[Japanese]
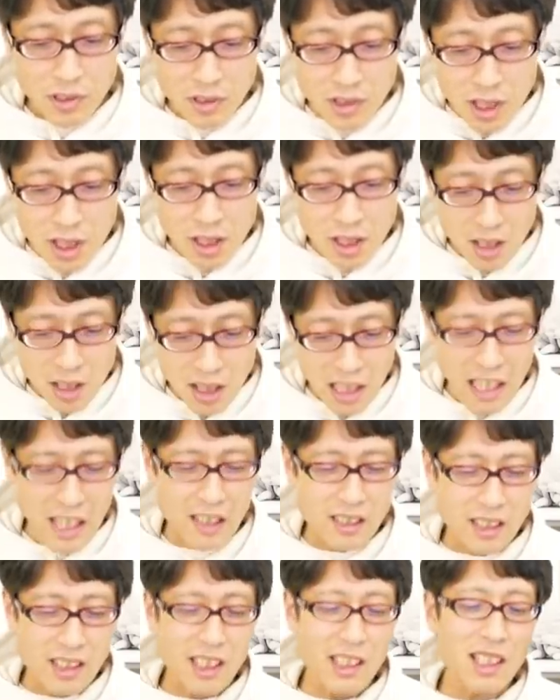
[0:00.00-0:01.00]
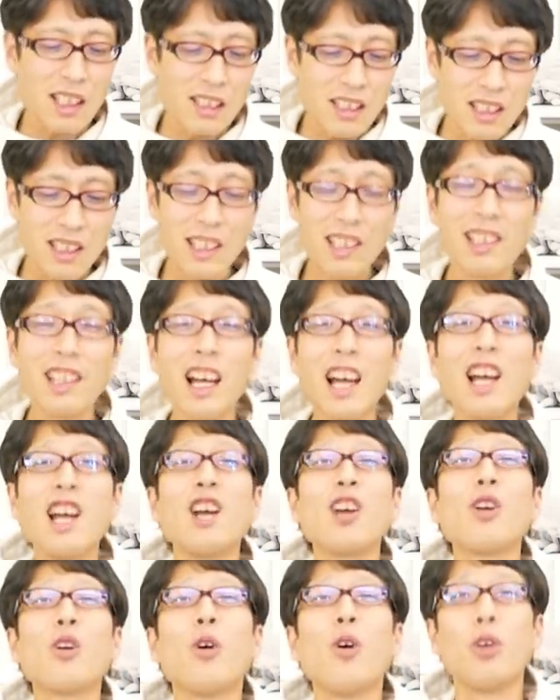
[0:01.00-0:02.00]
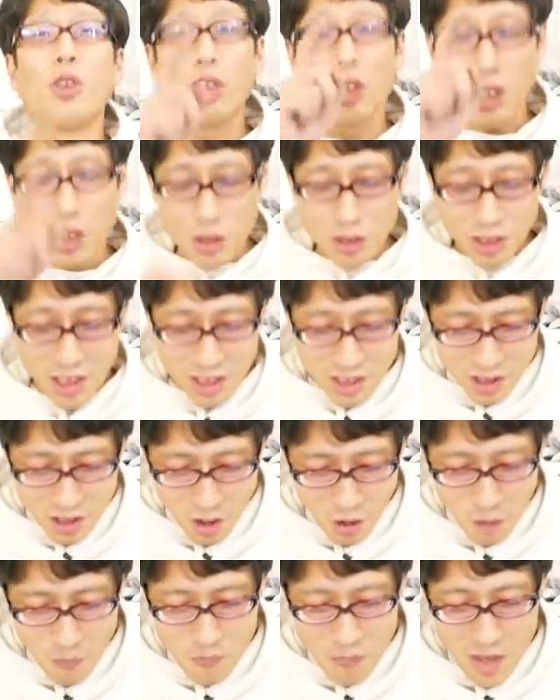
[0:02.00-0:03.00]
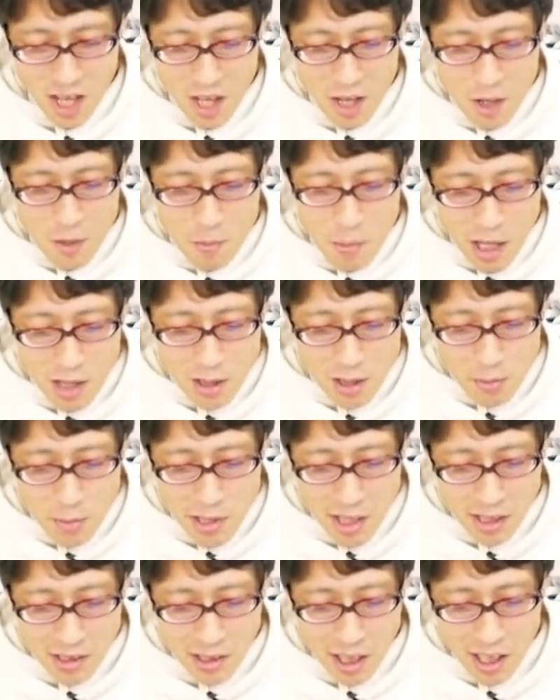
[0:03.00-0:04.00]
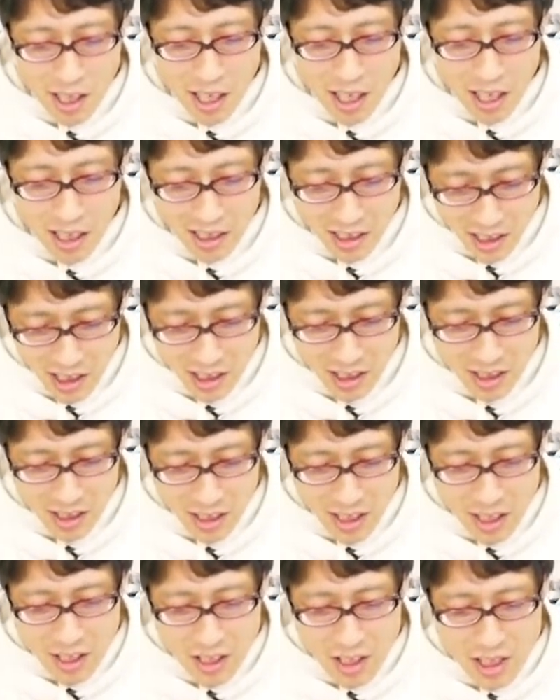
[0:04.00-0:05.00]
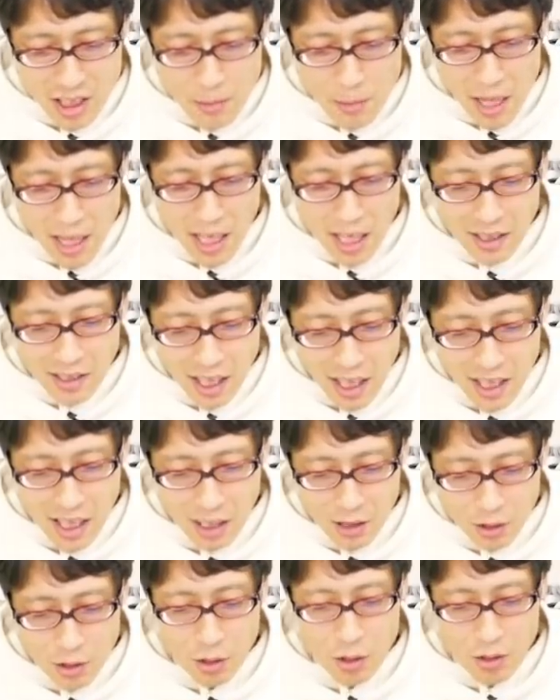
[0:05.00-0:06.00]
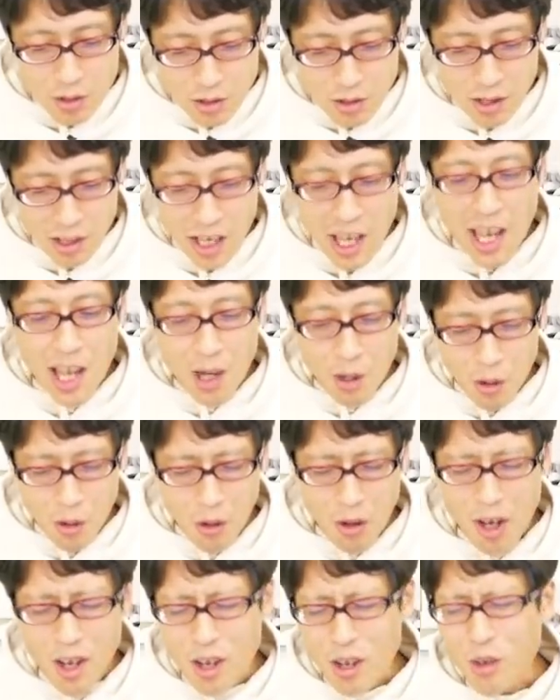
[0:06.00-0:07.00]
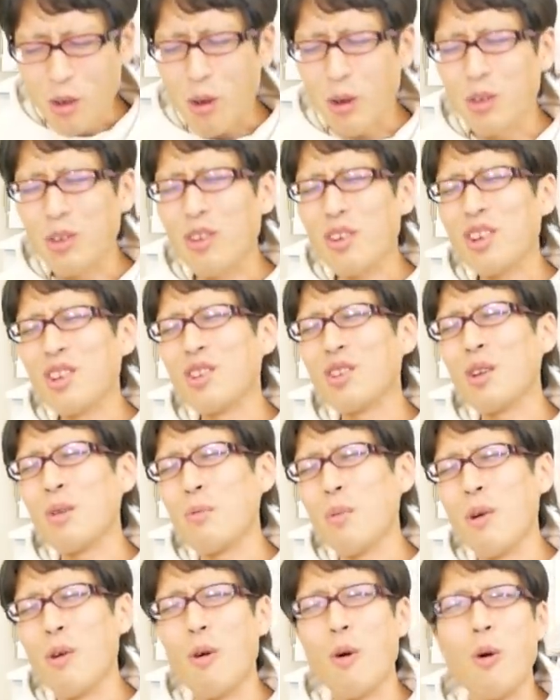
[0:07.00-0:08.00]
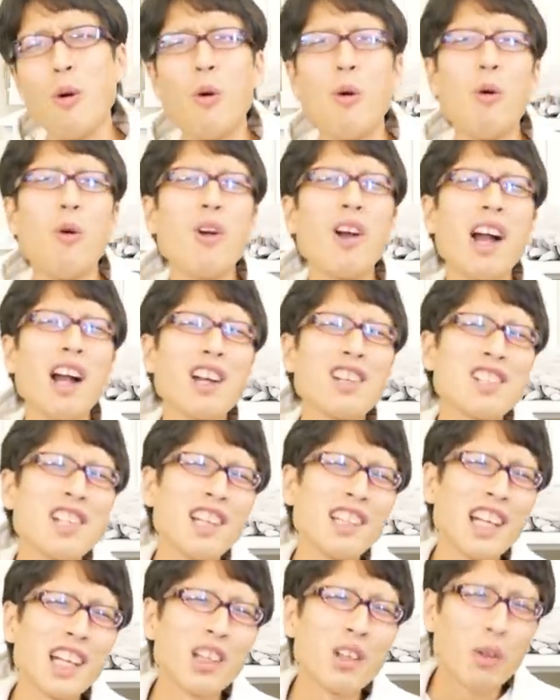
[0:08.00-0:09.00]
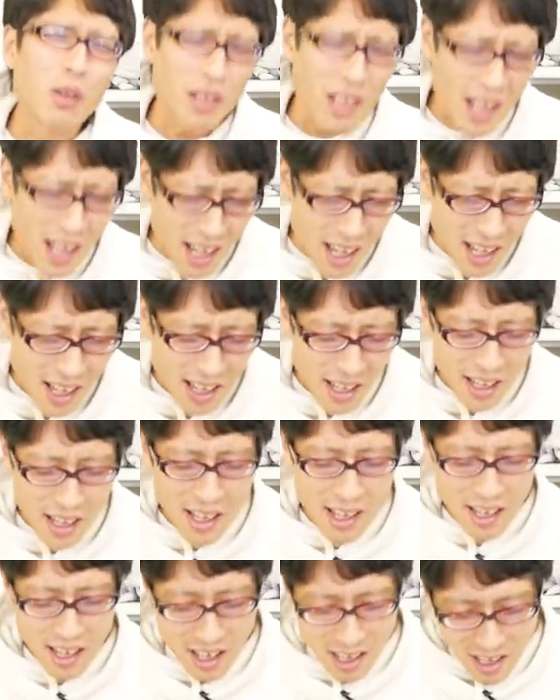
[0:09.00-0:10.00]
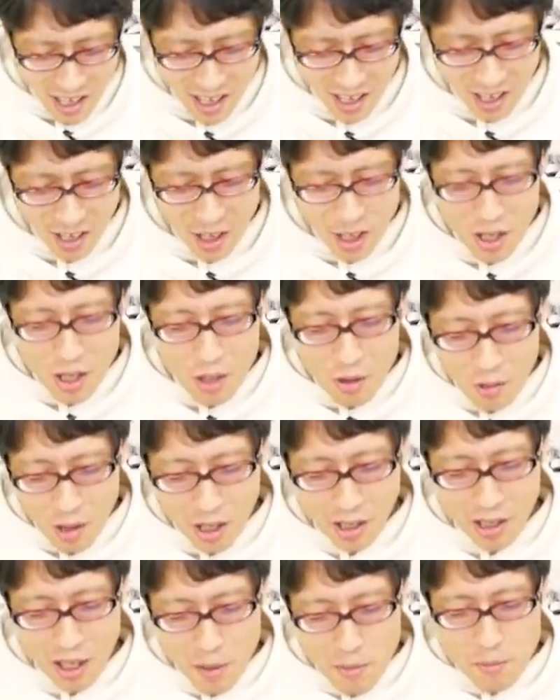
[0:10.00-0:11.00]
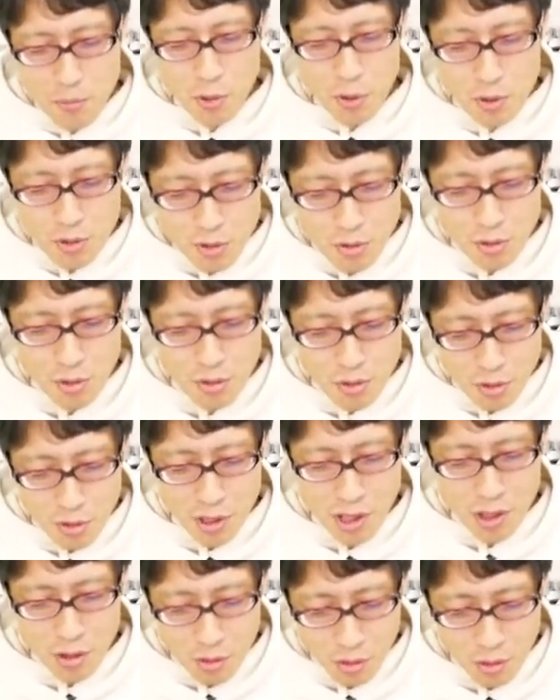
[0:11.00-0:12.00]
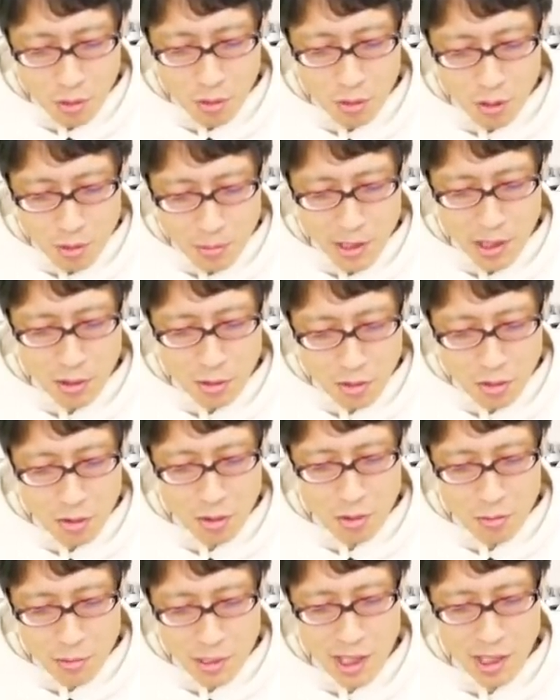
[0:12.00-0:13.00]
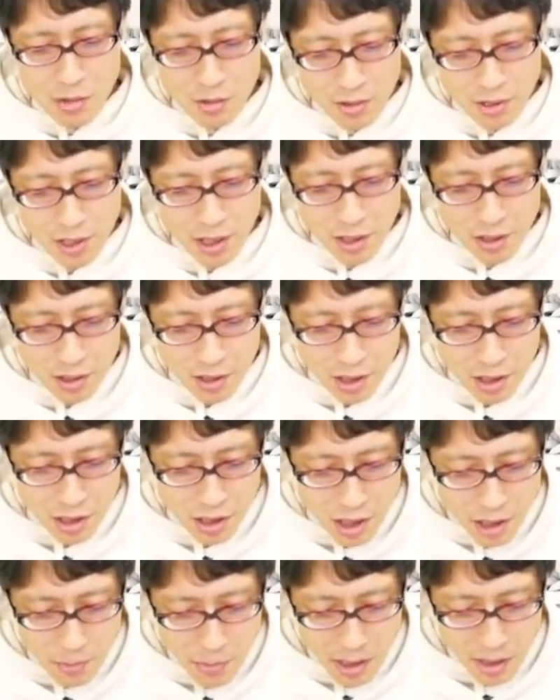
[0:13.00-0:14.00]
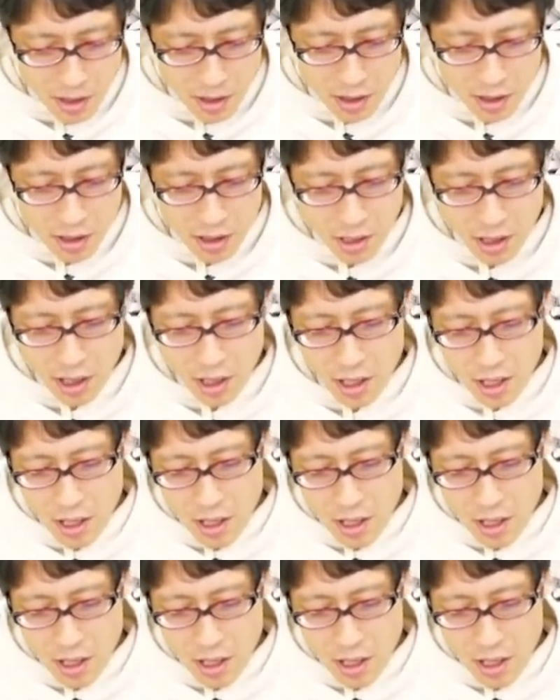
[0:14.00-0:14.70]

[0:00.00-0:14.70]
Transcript: で、あ、出てきた出てきた。この人ですよ。松宮隆明。立命館大学教授、刑法。この人も法学者なのよね。はい。は、憲法じゅうごじょういっこ、国民の公務員の選定・罷免権が、